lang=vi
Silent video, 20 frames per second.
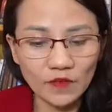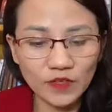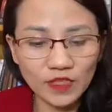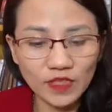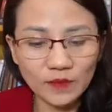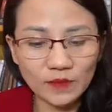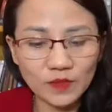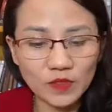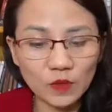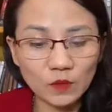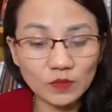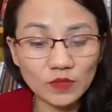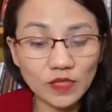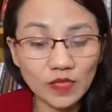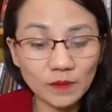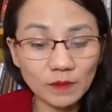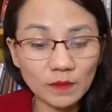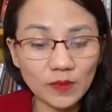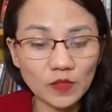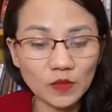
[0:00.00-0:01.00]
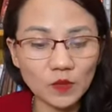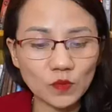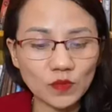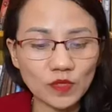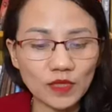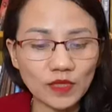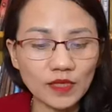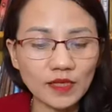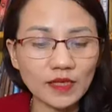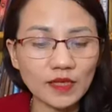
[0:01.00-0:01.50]
với nhịp sống tất bật
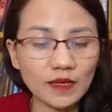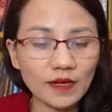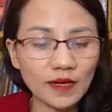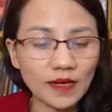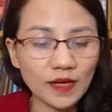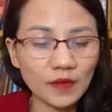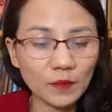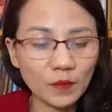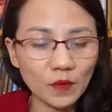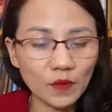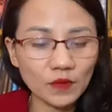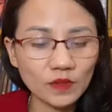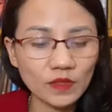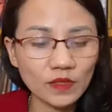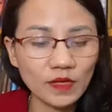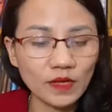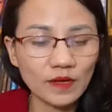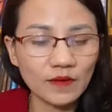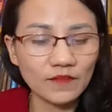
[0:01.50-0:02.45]
của thế kỷ 21.